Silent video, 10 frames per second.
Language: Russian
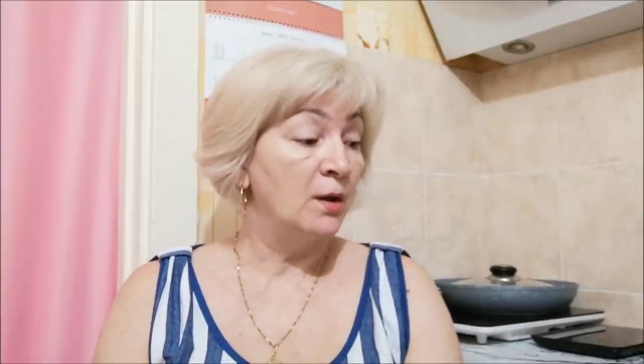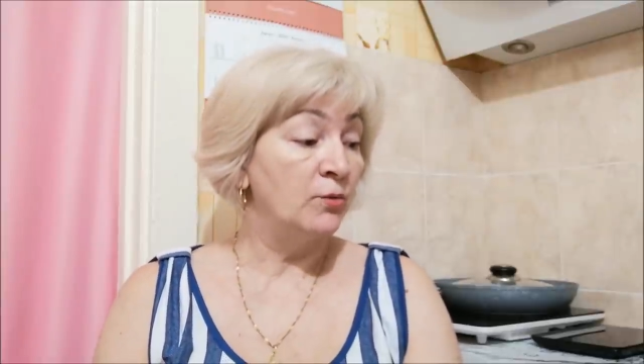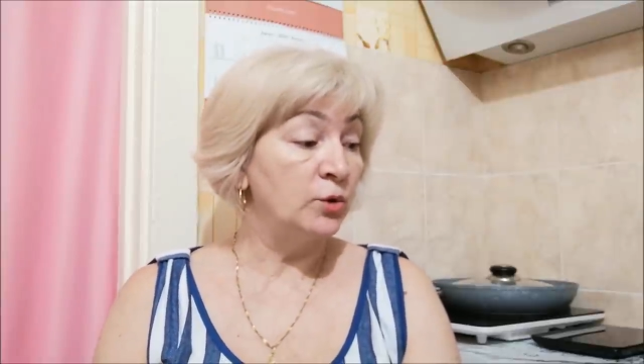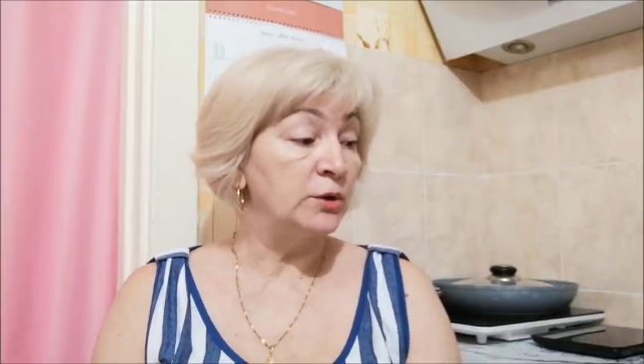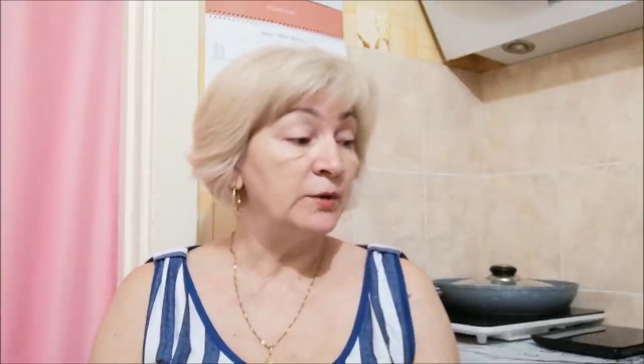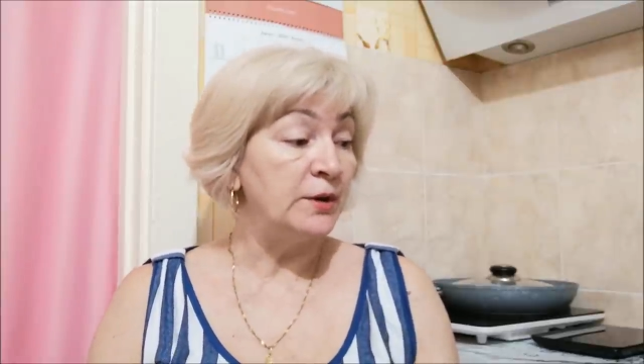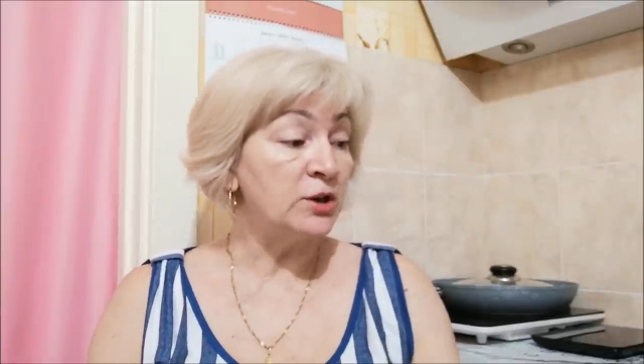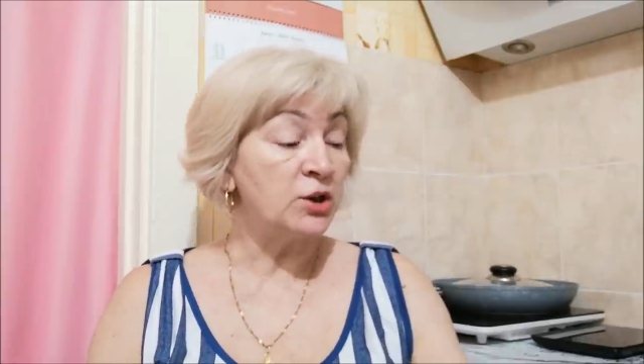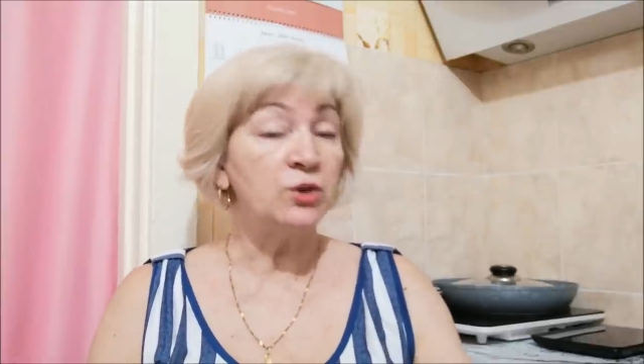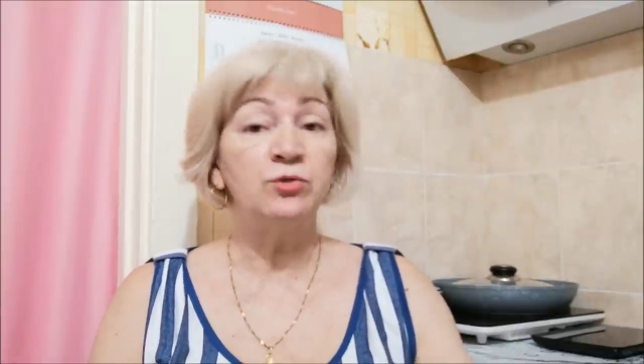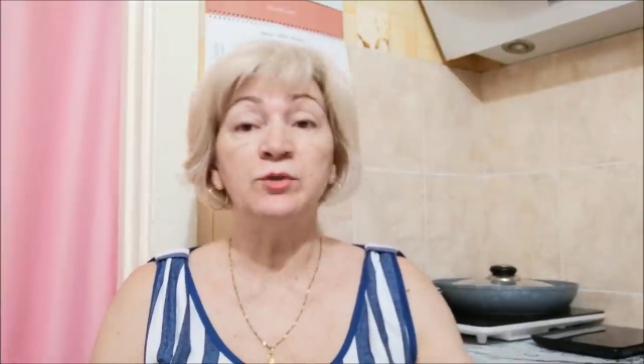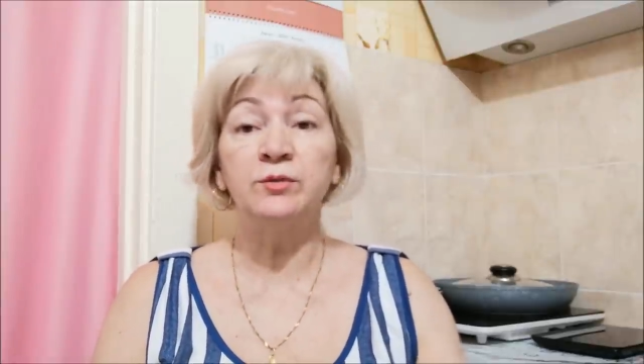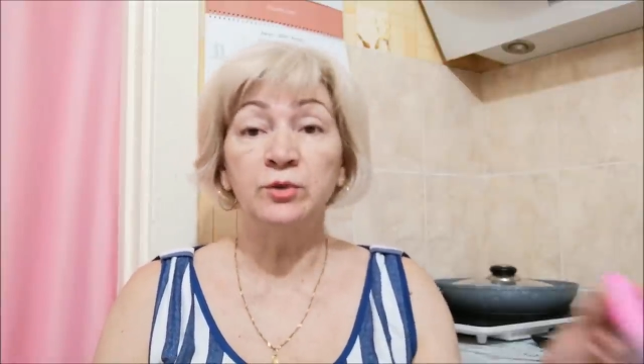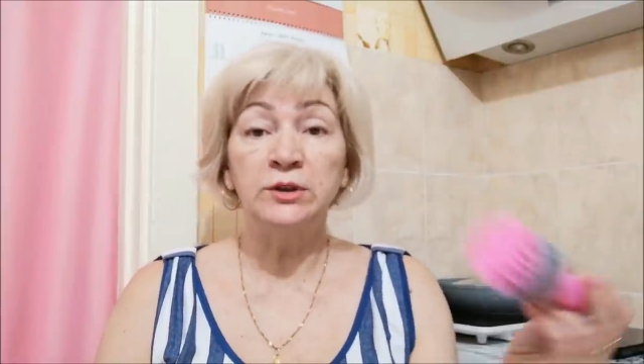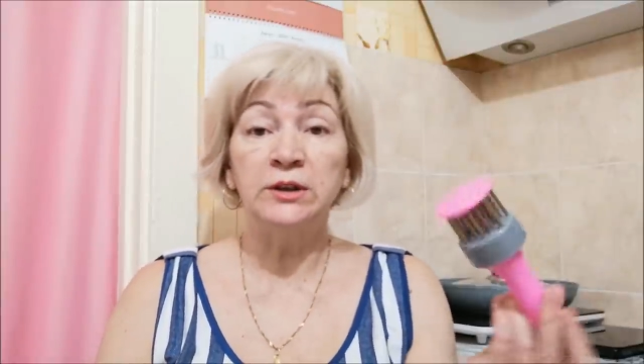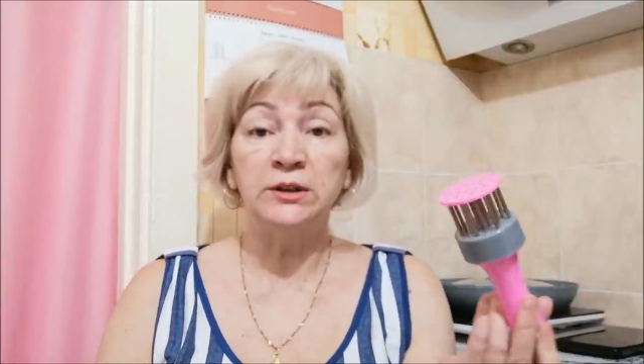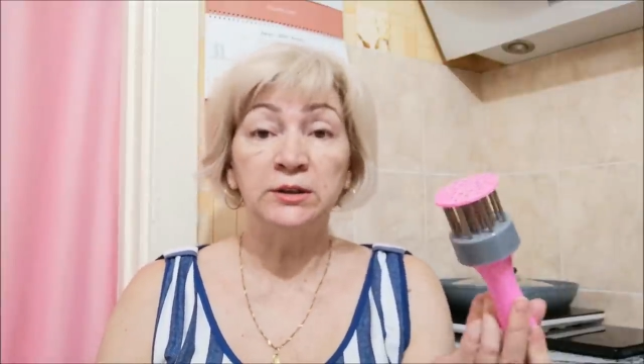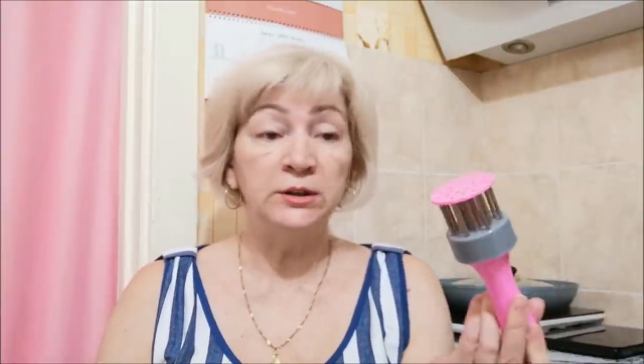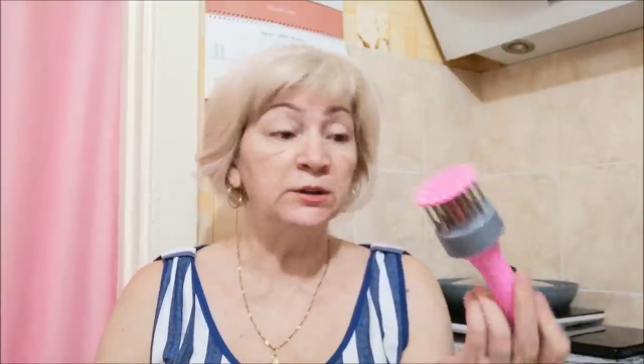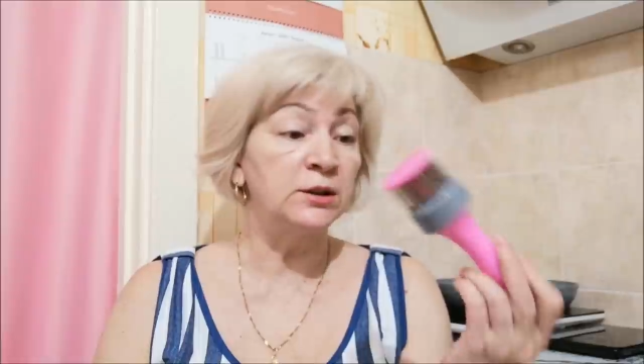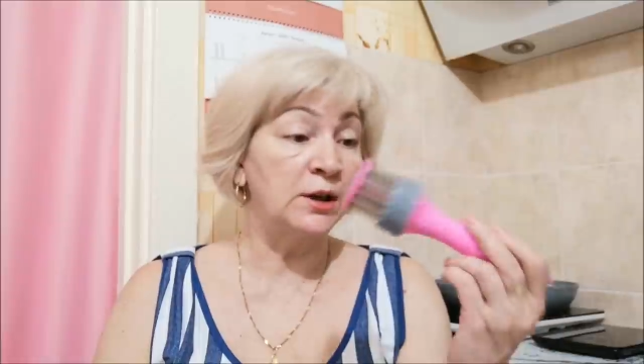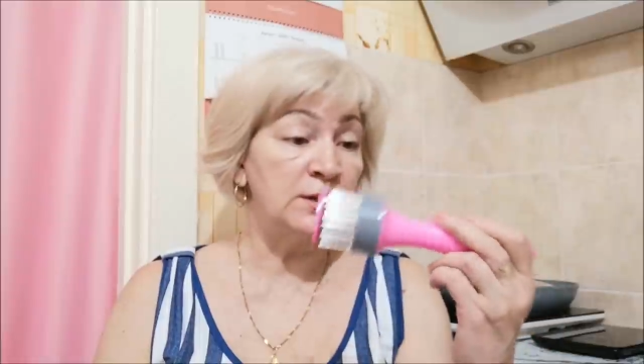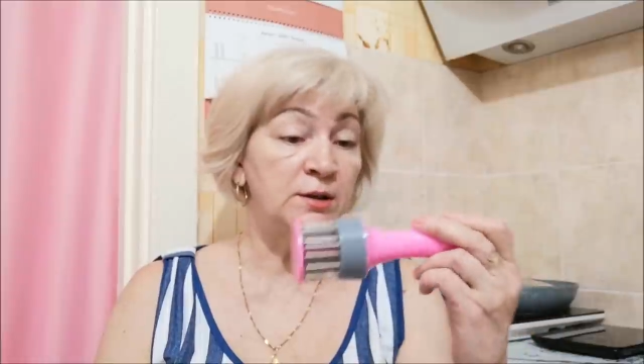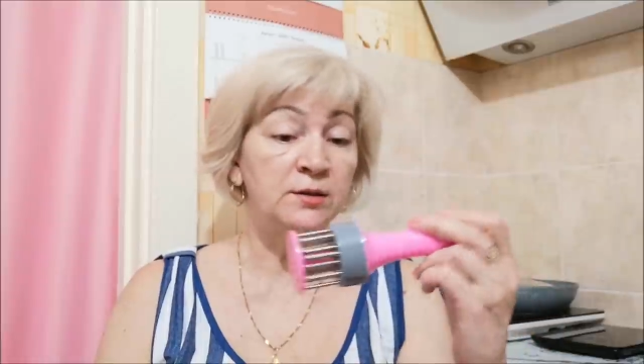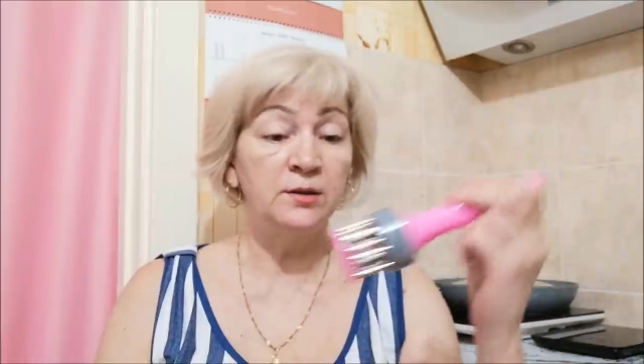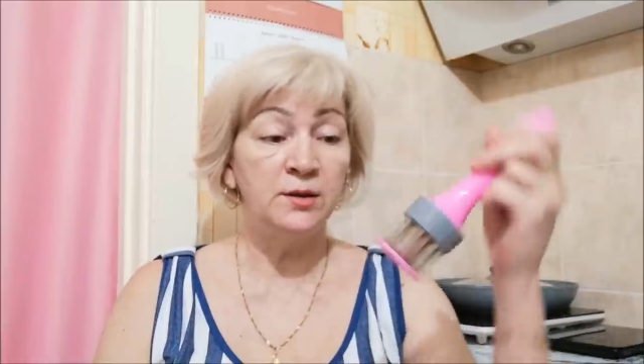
Вот, я же хочу сегодня этот тендерайзер